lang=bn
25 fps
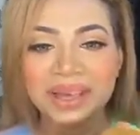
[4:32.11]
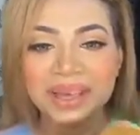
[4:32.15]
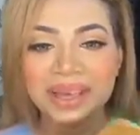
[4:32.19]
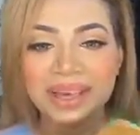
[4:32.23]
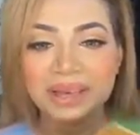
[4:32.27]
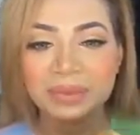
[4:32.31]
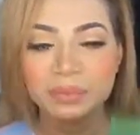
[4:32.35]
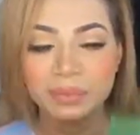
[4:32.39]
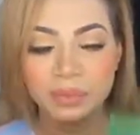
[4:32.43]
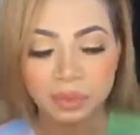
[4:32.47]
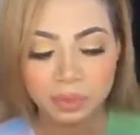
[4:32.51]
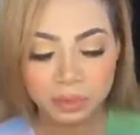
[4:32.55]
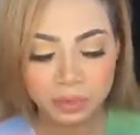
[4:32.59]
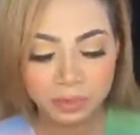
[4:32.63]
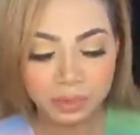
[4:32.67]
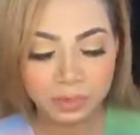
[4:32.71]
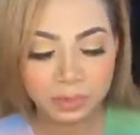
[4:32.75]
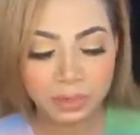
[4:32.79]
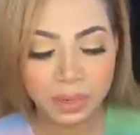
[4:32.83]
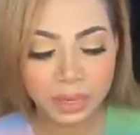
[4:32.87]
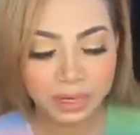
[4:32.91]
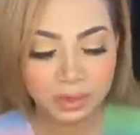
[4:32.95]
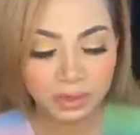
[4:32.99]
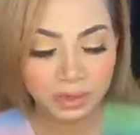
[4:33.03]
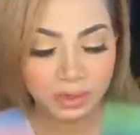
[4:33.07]
হ্যাঁ আপনার
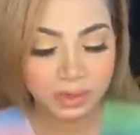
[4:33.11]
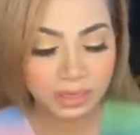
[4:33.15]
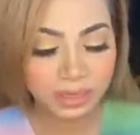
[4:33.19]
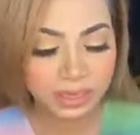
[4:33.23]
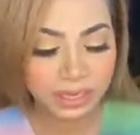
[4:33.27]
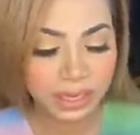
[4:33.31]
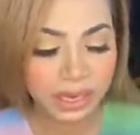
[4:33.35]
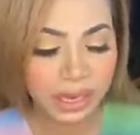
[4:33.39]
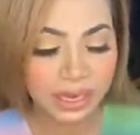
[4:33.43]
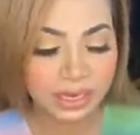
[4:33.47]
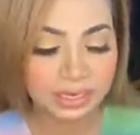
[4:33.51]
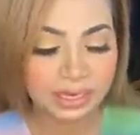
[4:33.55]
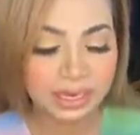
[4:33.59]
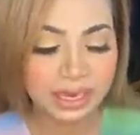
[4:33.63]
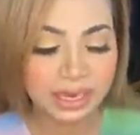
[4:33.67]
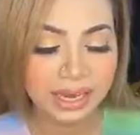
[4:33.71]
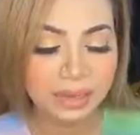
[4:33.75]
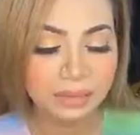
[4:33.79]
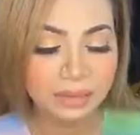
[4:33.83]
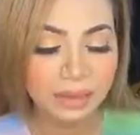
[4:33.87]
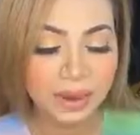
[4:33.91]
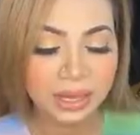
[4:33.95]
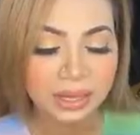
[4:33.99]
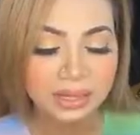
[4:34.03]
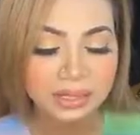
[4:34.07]
শরীর ভালো হয়েছে আচ্ছা
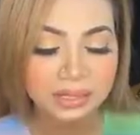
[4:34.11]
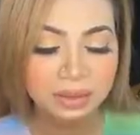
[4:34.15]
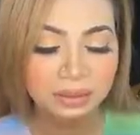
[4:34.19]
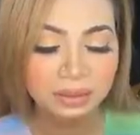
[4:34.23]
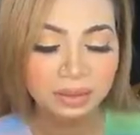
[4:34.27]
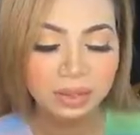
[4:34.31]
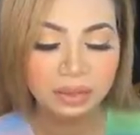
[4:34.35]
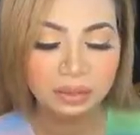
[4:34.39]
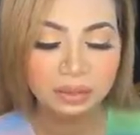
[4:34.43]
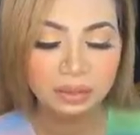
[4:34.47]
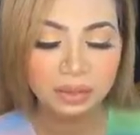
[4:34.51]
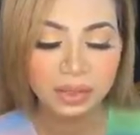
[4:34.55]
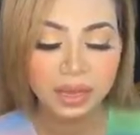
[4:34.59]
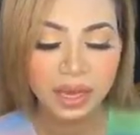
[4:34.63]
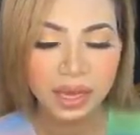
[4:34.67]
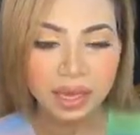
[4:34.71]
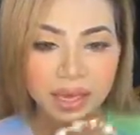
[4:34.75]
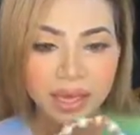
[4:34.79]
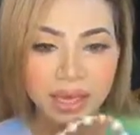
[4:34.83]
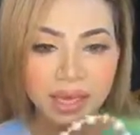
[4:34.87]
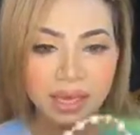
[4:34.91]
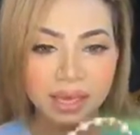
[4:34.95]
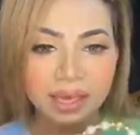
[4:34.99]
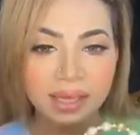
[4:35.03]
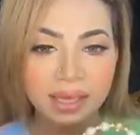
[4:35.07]
এই ব্যাগটা আমি একটু
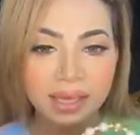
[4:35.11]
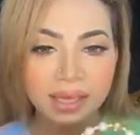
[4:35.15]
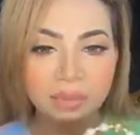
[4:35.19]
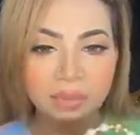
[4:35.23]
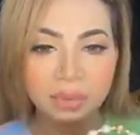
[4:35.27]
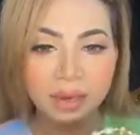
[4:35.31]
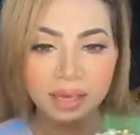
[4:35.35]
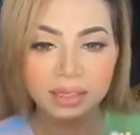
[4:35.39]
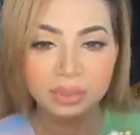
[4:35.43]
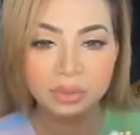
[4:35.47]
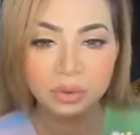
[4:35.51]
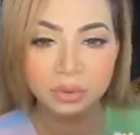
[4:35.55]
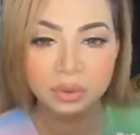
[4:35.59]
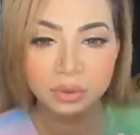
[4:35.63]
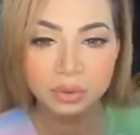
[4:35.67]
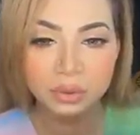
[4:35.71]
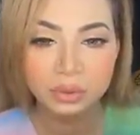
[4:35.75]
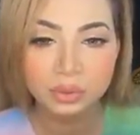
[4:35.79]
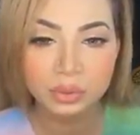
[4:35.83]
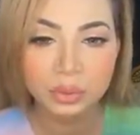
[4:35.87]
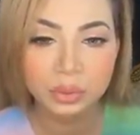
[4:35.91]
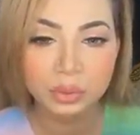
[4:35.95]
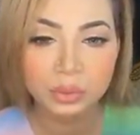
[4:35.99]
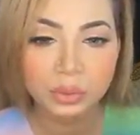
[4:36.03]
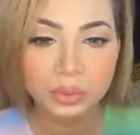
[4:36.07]
দেখাই এই ব্যাগটা অনেক
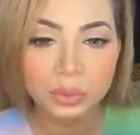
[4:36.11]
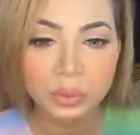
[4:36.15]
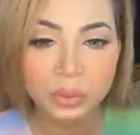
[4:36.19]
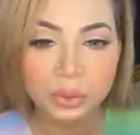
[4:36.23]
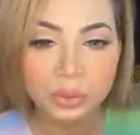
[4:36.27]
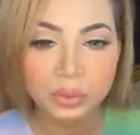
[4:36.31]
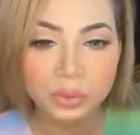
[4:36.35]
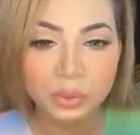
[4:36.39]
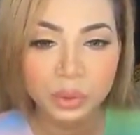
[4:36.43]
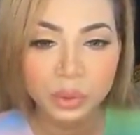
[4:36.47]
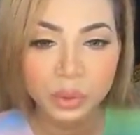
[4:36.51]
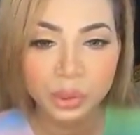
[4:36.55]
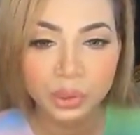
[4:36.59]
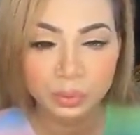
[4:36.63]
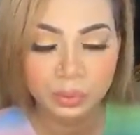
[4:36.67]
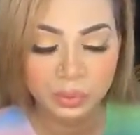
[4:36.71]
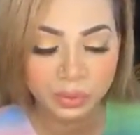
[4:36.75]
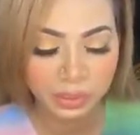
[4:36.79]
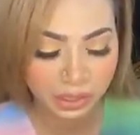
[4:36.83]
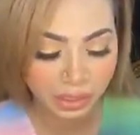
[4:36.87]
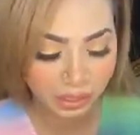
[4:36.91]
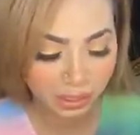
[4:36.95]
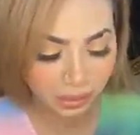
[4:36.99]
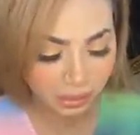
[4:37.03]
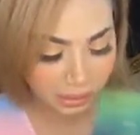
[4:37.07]
সুন্দর খুবই সুন্দর
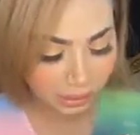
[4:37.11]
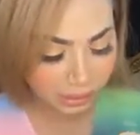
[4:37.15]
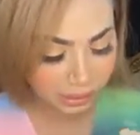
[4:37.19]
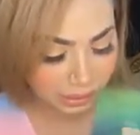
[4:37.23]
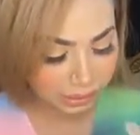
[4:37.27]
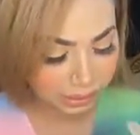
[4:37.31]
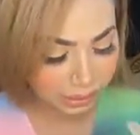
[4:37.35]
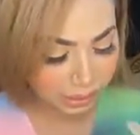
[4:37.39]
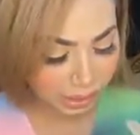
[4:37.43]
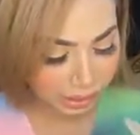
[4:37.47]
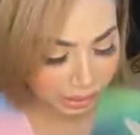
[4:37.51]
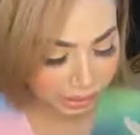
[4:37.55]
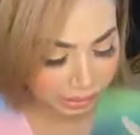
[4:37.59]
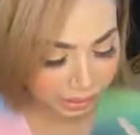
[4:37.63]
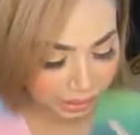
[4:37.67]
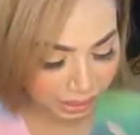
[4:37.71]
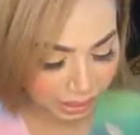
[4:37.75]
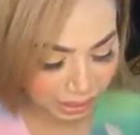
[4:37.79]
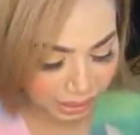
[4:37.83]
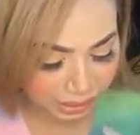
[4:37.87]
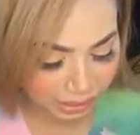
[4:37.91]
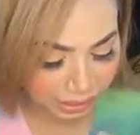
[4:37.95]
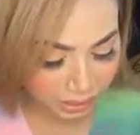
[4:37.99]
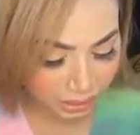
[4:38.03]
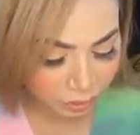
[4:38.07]
লিপস্টিকের কালারটা আচ্ছা
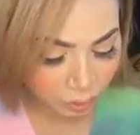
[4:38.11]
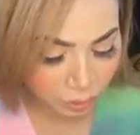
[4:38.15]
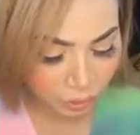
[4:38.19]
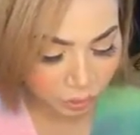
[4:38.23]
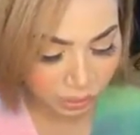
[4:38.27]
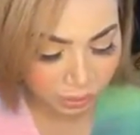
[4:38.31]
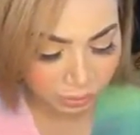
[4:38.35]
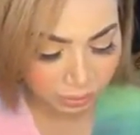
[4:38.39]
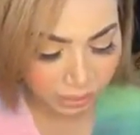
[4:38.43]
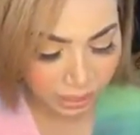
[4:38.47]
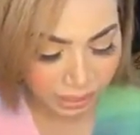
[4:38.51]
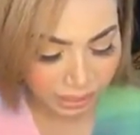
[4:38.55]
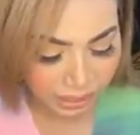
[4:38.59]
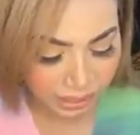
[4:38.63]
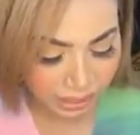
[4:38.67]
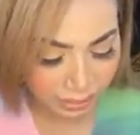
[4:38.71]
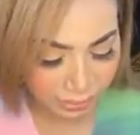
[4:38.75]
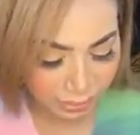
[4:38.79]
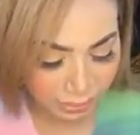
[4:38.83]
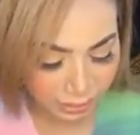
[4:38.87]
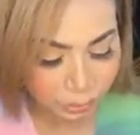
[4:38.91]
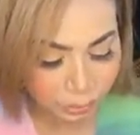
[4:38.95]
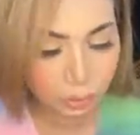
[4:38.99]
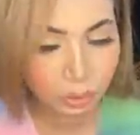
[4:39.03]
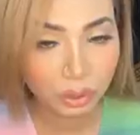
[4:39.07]
এটা হচ্ছে
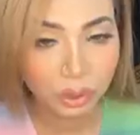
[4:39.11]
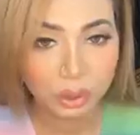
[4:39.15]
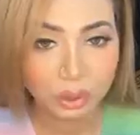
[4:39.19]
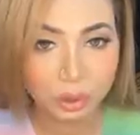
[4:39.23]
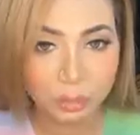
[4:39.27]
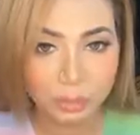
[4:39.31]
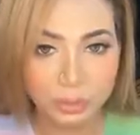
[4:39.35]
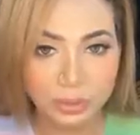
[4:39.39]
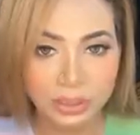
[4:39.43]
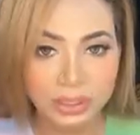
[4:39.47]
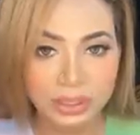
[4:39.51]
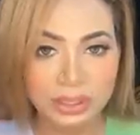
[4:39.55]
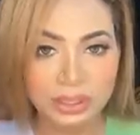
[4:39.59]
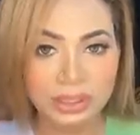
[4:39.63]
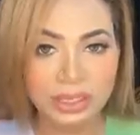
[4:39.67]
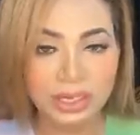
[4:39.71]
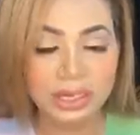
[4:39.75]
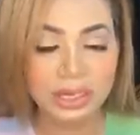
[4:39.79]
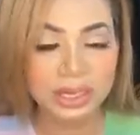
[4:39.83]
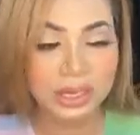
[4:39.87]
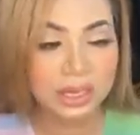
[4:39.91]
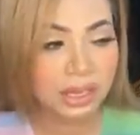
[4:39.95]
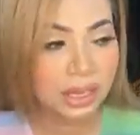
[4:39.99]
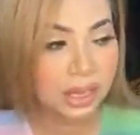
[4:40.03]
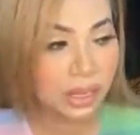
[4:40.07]
ব্যাগের ভেতরের
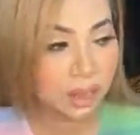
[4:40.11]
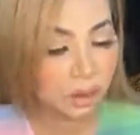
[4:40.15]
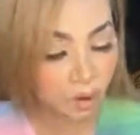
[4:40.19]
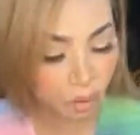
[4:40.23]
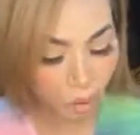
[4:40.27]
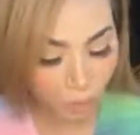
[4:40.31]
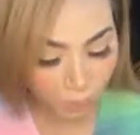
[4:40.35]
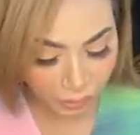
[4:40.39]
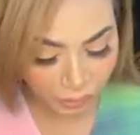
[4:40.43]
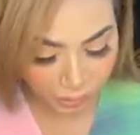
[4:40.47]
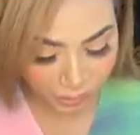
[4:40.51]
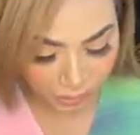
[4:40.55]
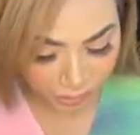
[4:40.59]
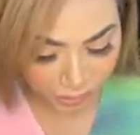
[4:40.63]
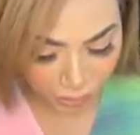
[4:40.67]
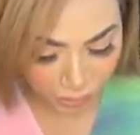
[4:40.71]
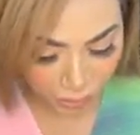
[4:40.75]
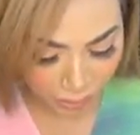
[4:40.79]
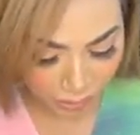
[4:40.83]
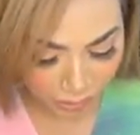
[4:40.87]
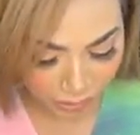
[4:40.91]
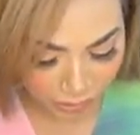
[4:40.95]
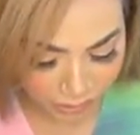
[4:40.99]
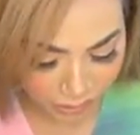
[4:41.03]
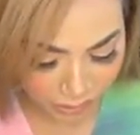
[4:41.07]
অপশনটা অনেক
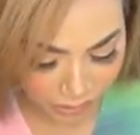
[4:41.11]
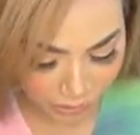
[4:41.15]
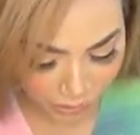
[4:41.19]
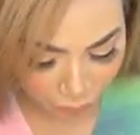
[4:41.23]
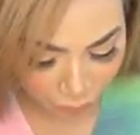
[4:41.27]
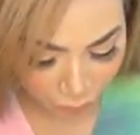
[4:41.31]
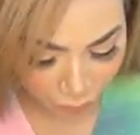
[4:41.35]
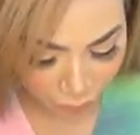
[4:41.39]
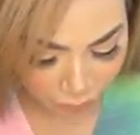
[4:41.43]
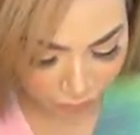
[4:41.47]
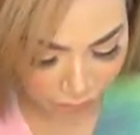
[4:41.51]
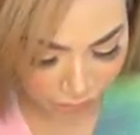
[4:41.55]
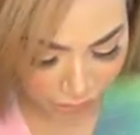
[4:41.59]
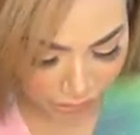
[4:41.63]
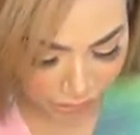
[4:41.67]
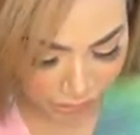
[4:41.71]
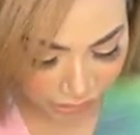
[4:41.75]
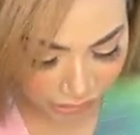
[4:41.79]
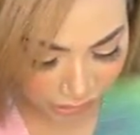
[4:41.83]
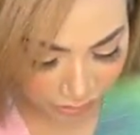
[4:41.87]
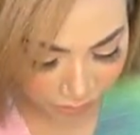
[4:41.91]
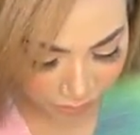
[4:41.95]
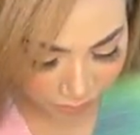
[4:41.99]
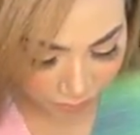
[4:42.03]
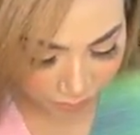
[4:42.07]
কিছু আছে এটার মধ্যে
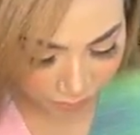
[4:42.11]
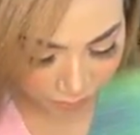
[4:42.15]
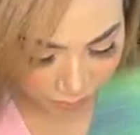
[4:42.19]
দেখি